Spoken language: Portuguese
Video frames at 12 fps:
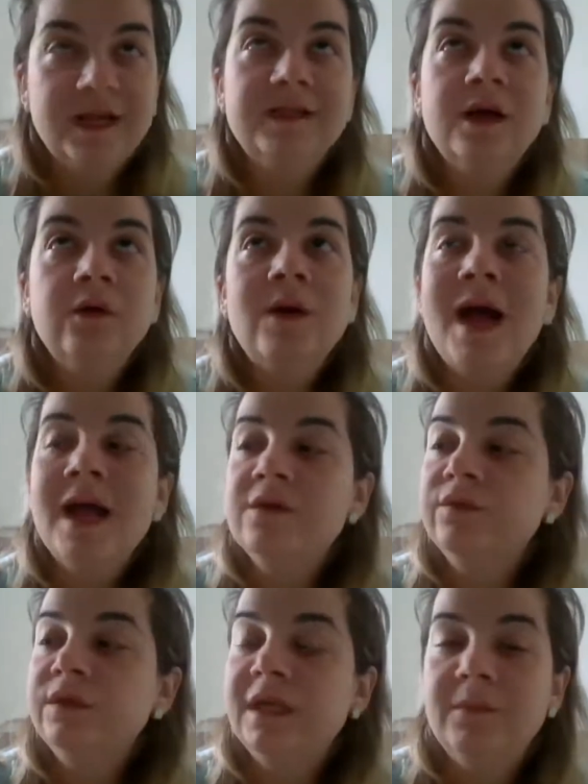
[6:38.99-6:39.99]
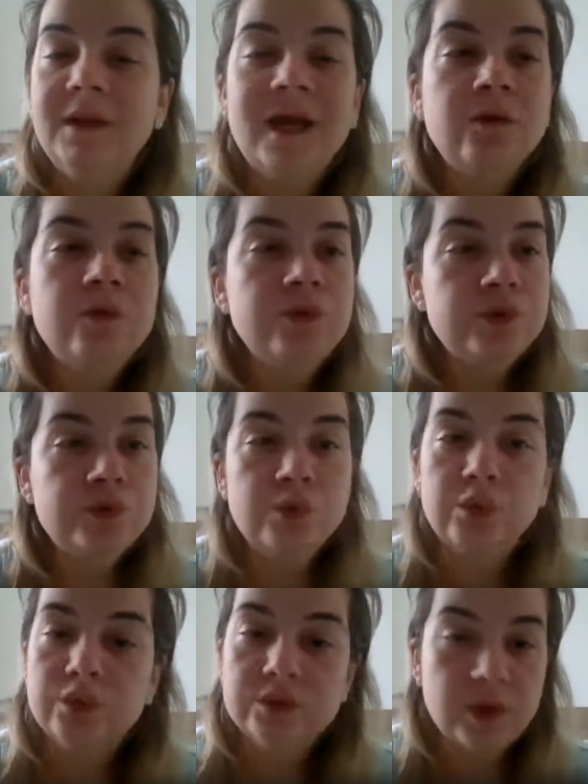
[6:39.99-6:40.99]
Então, ah, eu vou trabalhar com
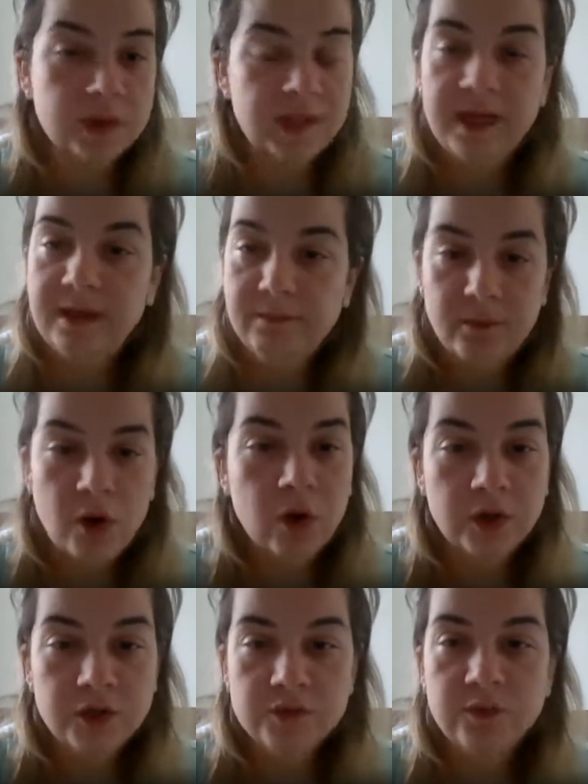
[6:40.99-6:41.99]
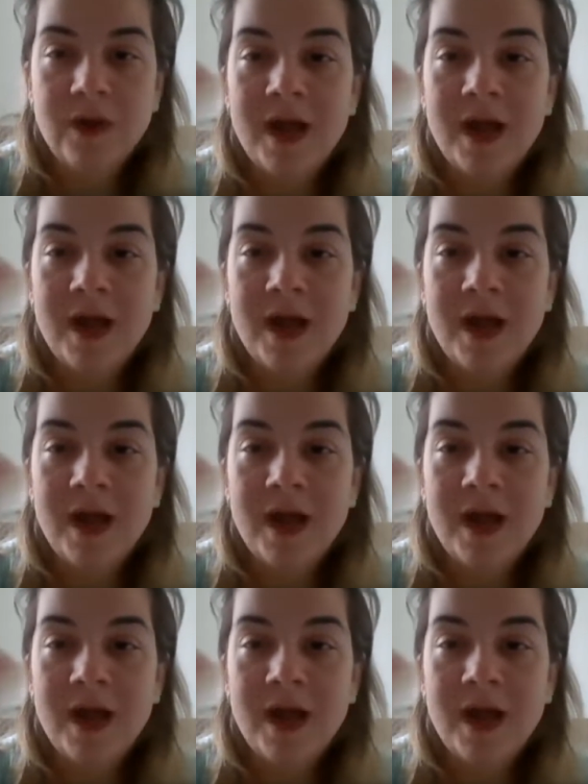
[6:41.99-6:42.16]
sucos. Ok, ótimo.